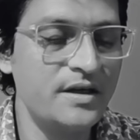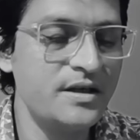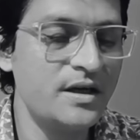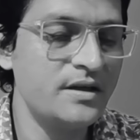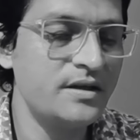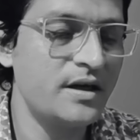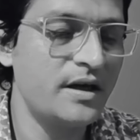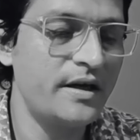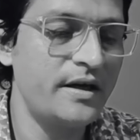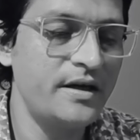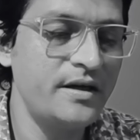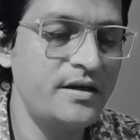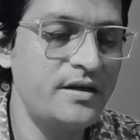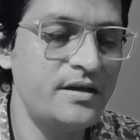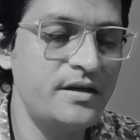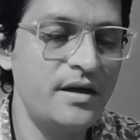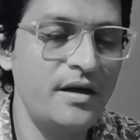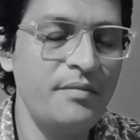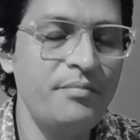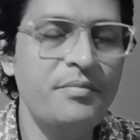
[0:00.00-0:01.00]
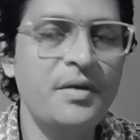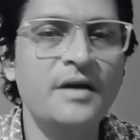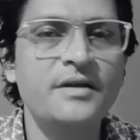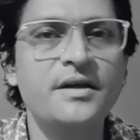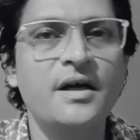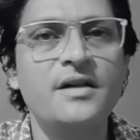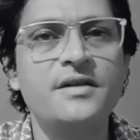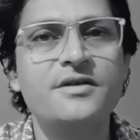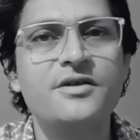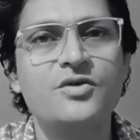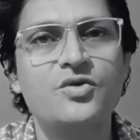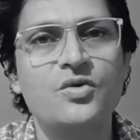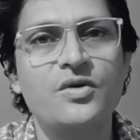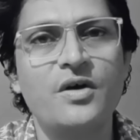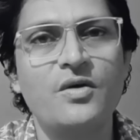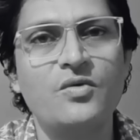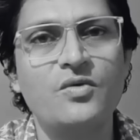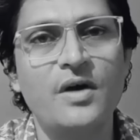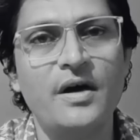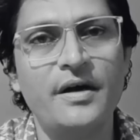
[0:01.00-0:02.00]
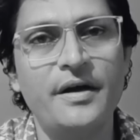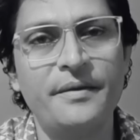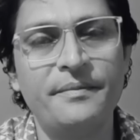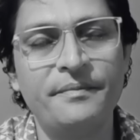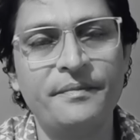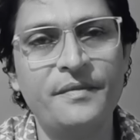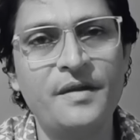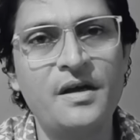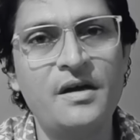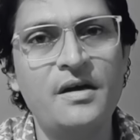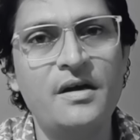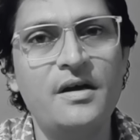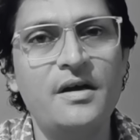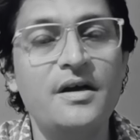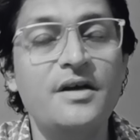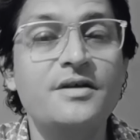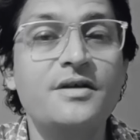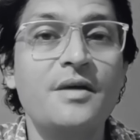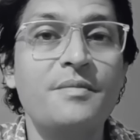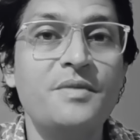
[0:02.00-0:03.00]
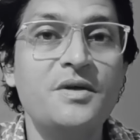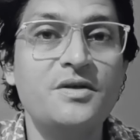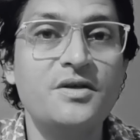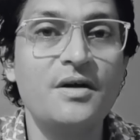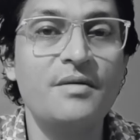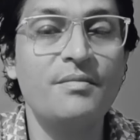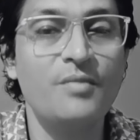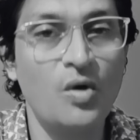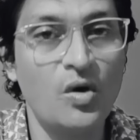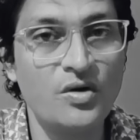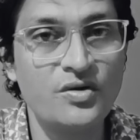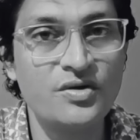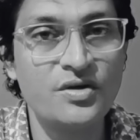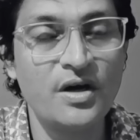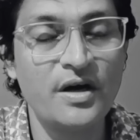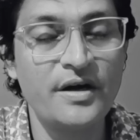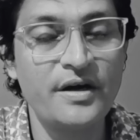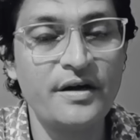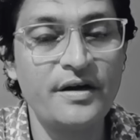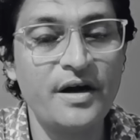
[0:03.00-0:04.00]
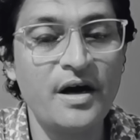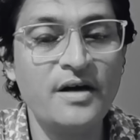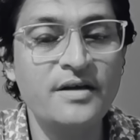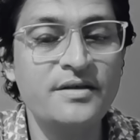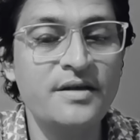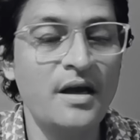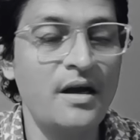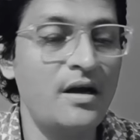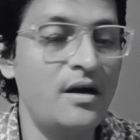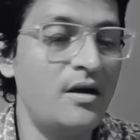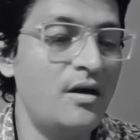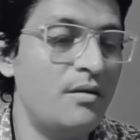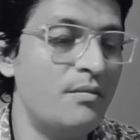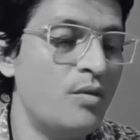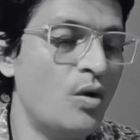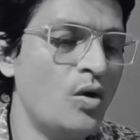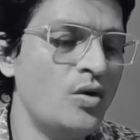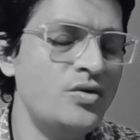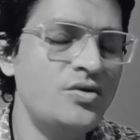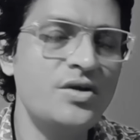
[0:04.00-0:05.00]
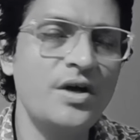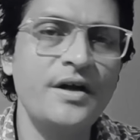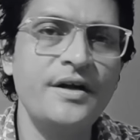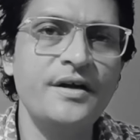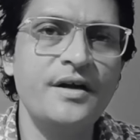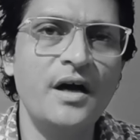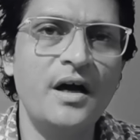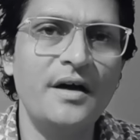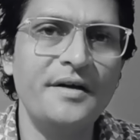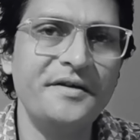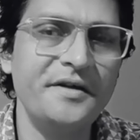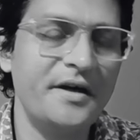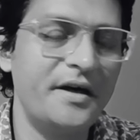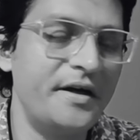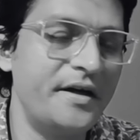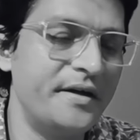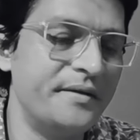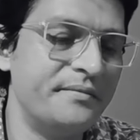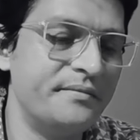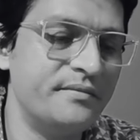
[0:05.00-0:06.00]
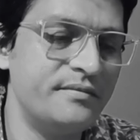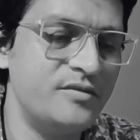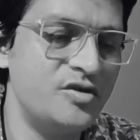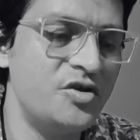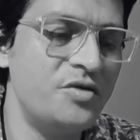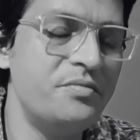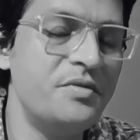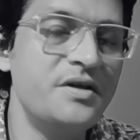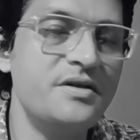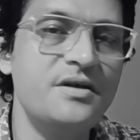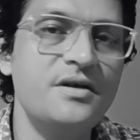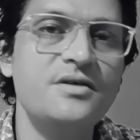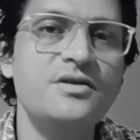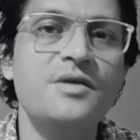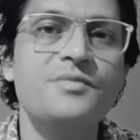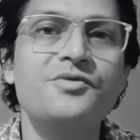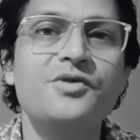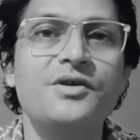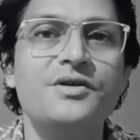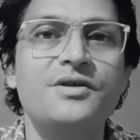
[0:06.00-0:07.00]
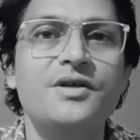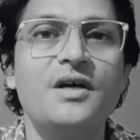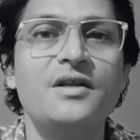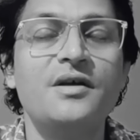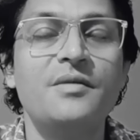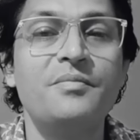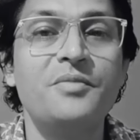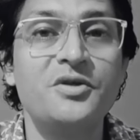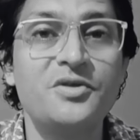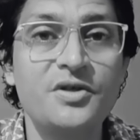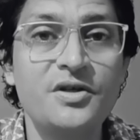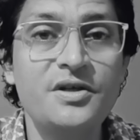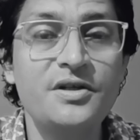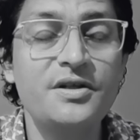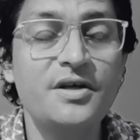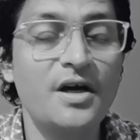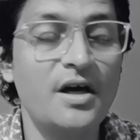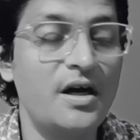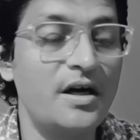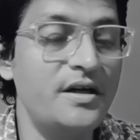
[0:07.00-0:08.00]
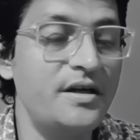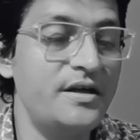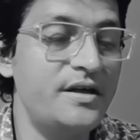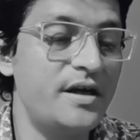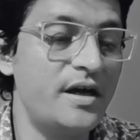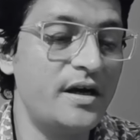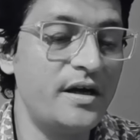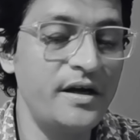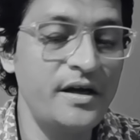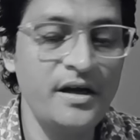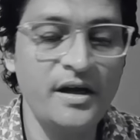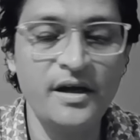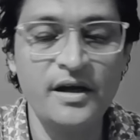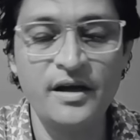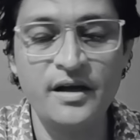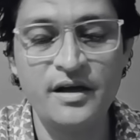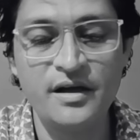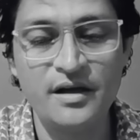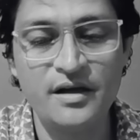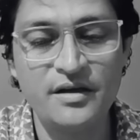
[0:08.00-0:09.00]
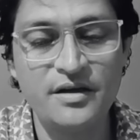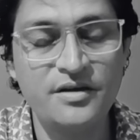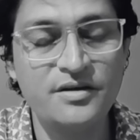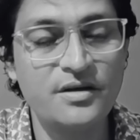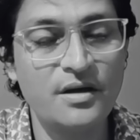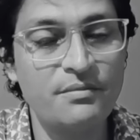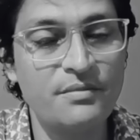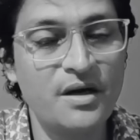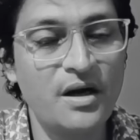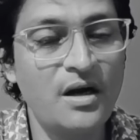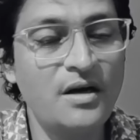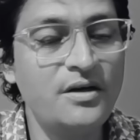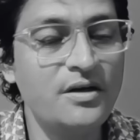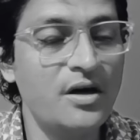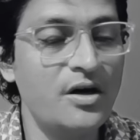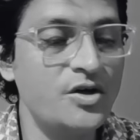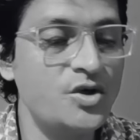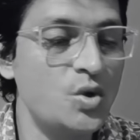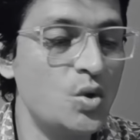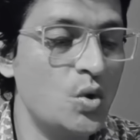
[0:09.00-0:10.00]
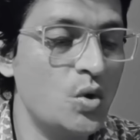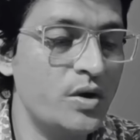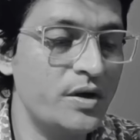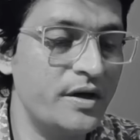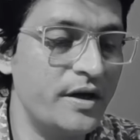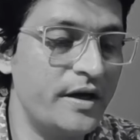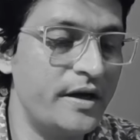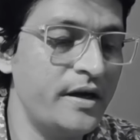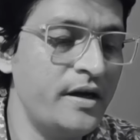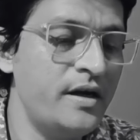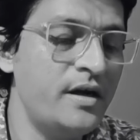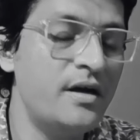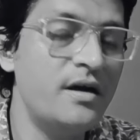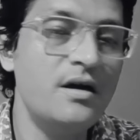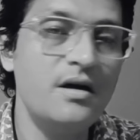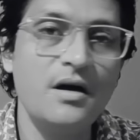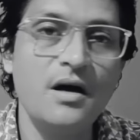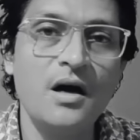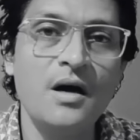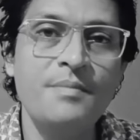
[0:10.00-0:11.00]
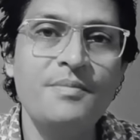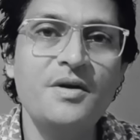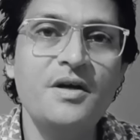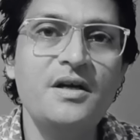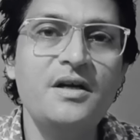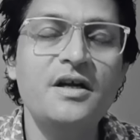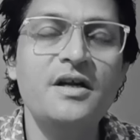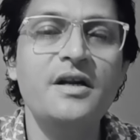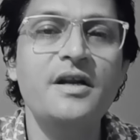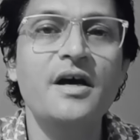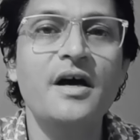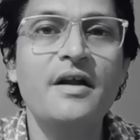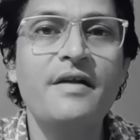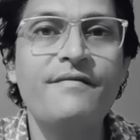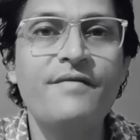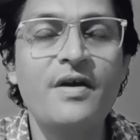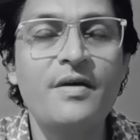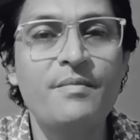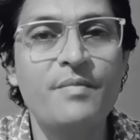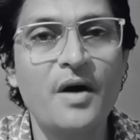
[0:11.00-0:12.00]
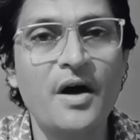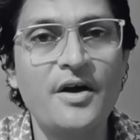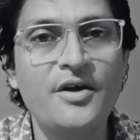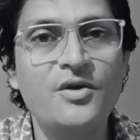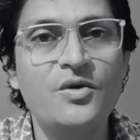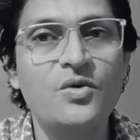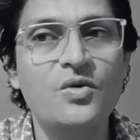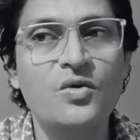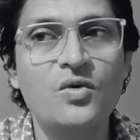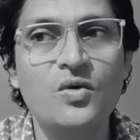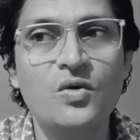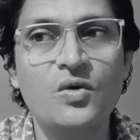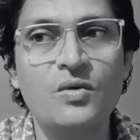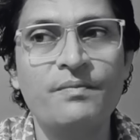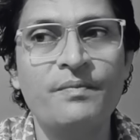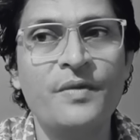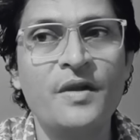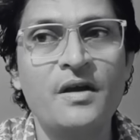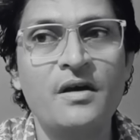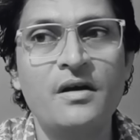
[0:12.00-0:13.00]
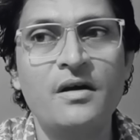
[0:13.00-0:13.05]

कहा जाता है कि ये पाताल से जुड़ा हुआ है इसके पीछे बहुत सारे राज बहुत सारी कहानियां हैं जिनमें से सबसे ज़्यादा प्रचलित कहानी क्या है कि सम्राट अशोक ने अपने निन्यानवे भाइयों को